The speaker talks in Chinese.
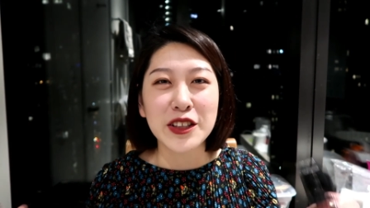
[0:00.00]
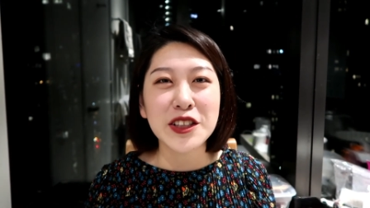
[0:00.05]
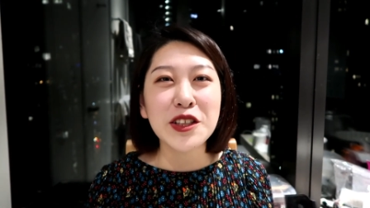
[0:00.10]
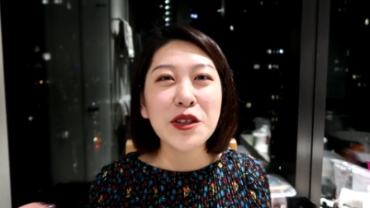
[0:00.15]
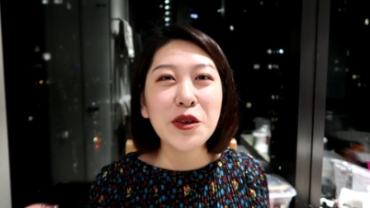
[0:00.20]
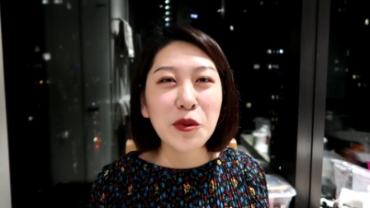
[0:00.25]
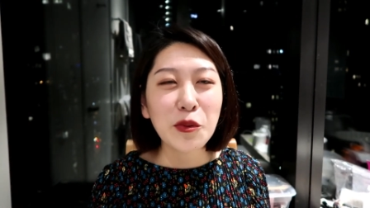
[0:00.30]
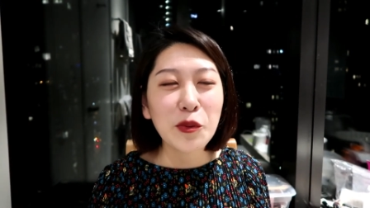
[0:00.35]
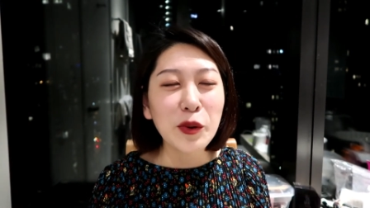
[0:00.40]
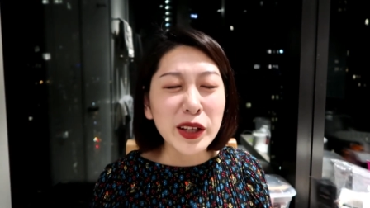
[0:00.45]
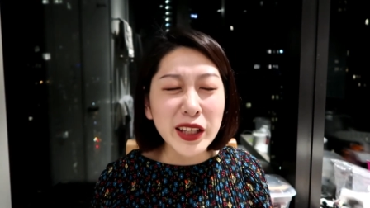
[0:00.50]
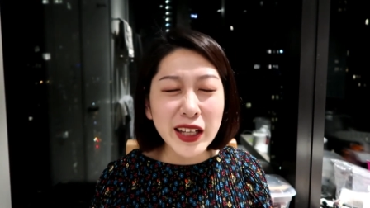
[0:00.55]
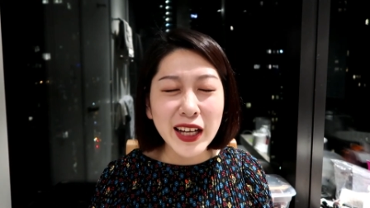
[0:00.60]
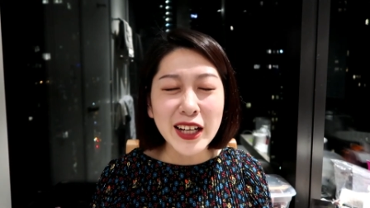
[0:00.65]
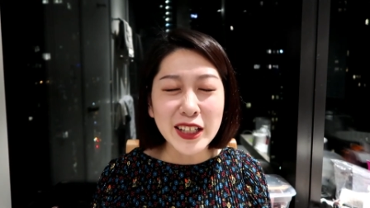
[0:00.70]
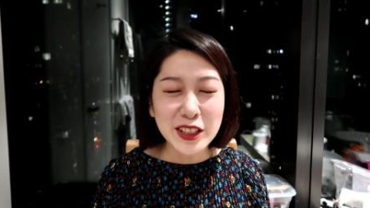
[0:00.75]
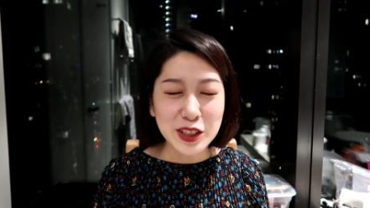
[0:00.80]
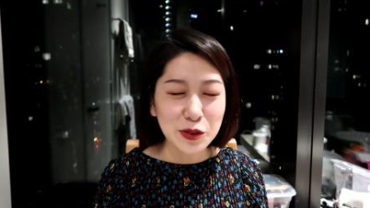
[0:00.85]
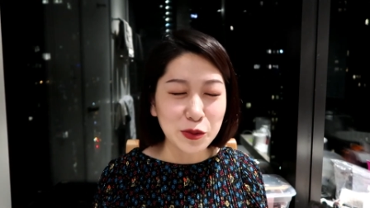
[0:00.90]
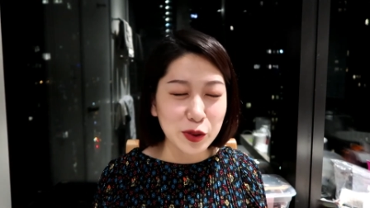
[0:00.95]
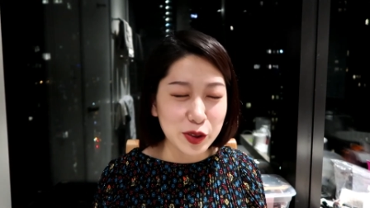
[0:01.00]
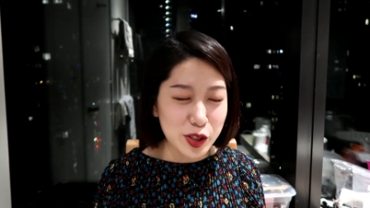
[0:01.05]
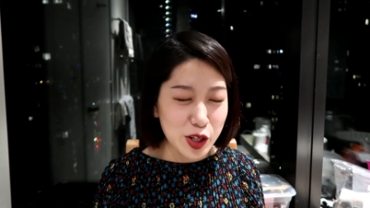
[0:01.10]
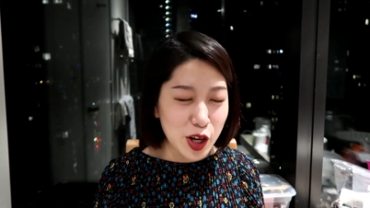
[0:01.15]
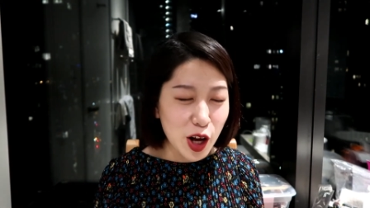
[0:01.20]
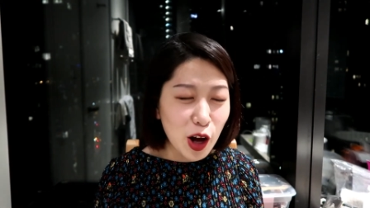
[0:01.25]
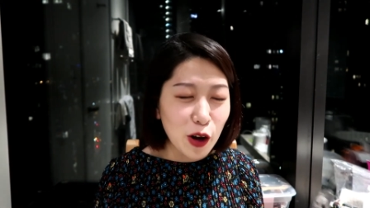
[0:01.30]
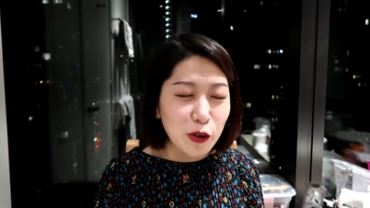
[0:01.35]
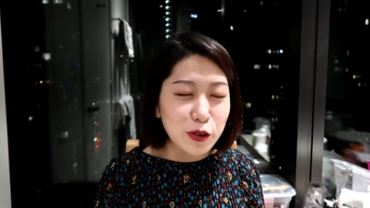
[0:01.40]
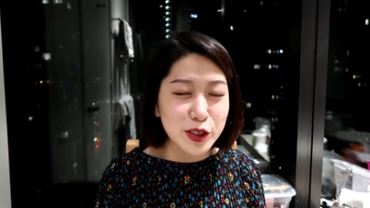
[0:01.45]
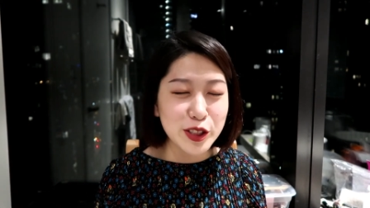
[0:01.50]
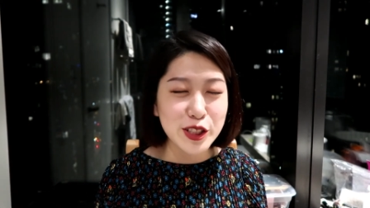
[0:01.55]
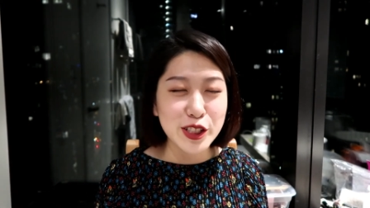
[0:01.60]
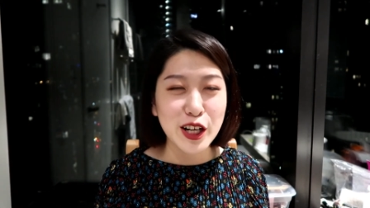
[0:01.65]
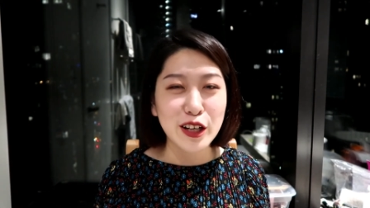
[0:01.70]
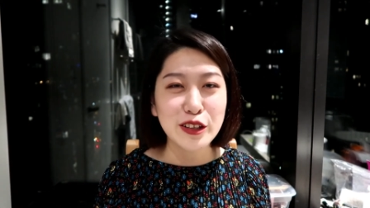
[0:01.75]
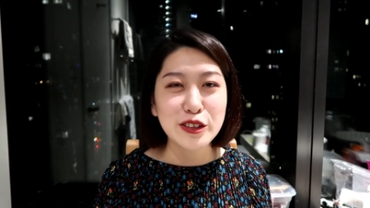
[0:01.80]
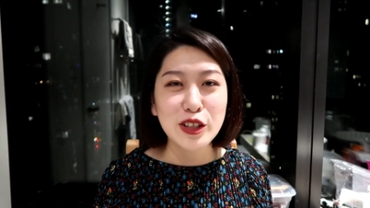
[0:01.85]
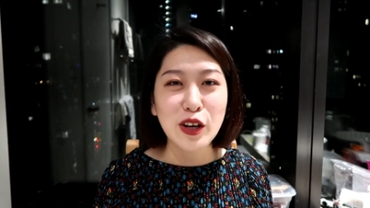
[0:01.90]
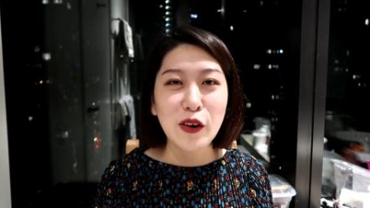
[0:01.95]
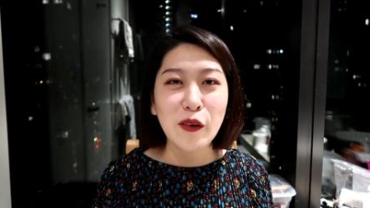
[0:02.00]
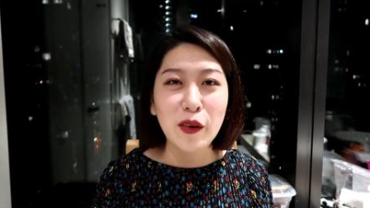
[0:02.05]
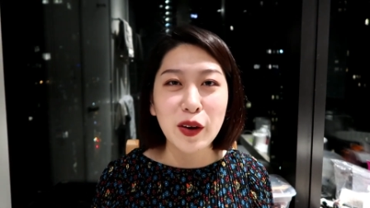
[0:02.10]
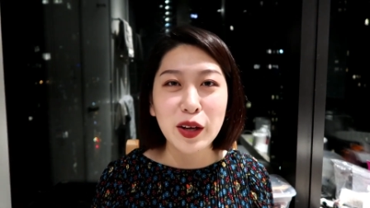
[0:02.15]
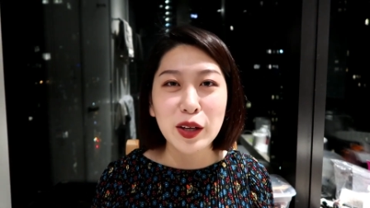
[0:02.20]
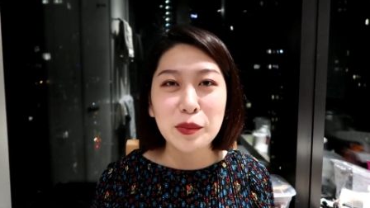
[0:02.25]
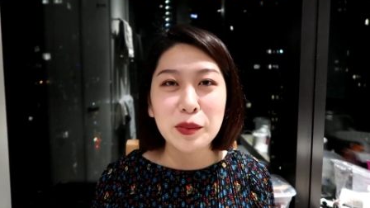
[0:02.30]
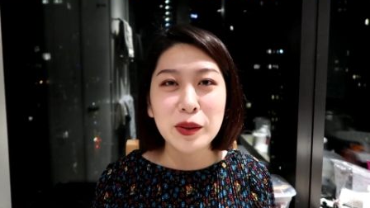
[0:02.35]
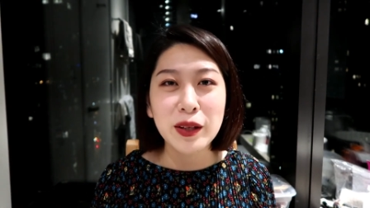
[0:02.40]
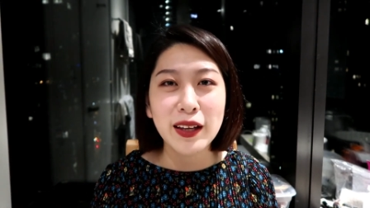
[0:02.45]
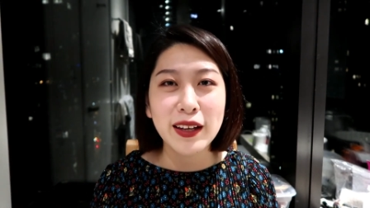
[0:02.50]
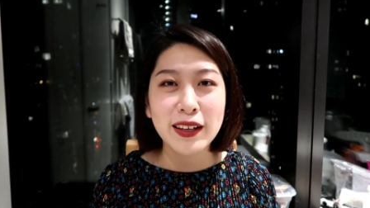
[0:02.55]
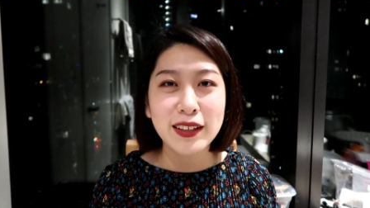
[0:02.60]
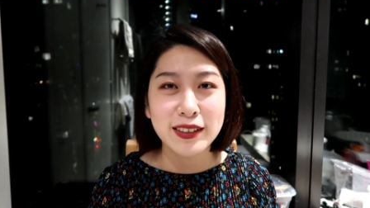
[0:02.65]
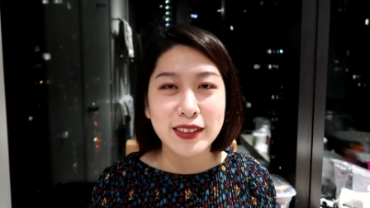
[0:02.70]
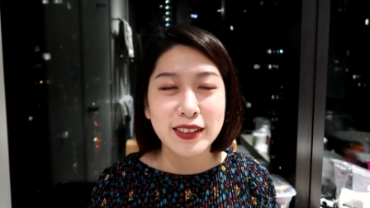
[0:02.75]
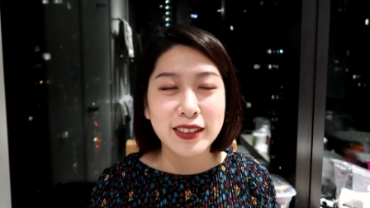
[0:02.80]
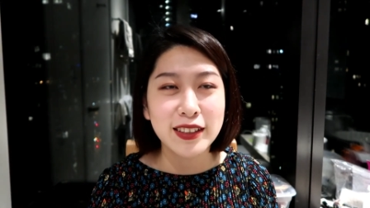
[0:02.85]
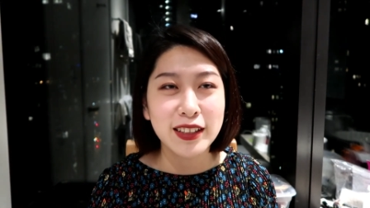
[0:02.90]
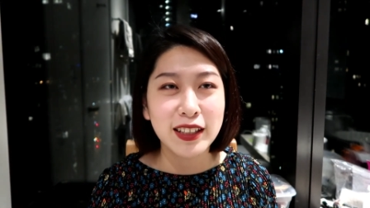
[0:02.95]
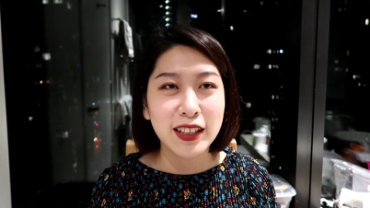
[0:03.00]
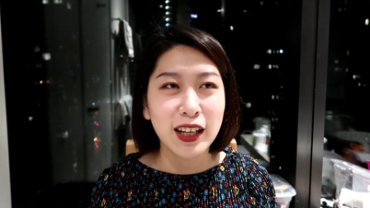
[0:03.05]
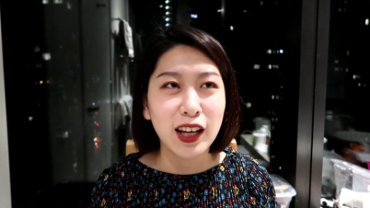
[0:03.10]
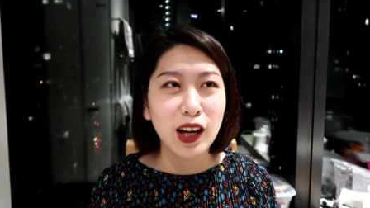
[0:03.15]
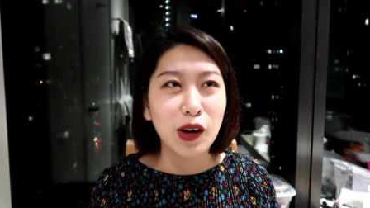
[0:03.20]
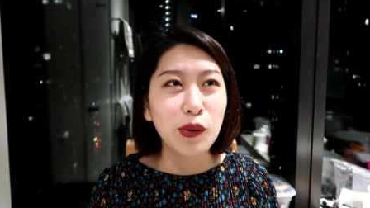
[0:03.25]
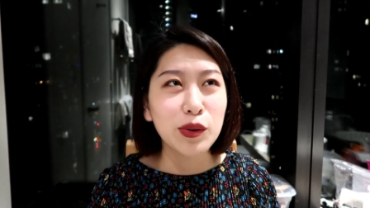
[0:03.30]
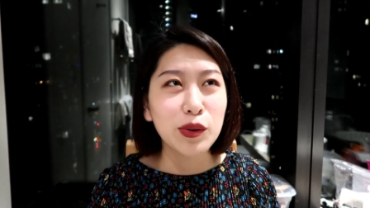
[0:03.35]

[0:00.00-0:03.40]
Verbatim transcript: 新，我一开始我超级长草黑 B A 系列，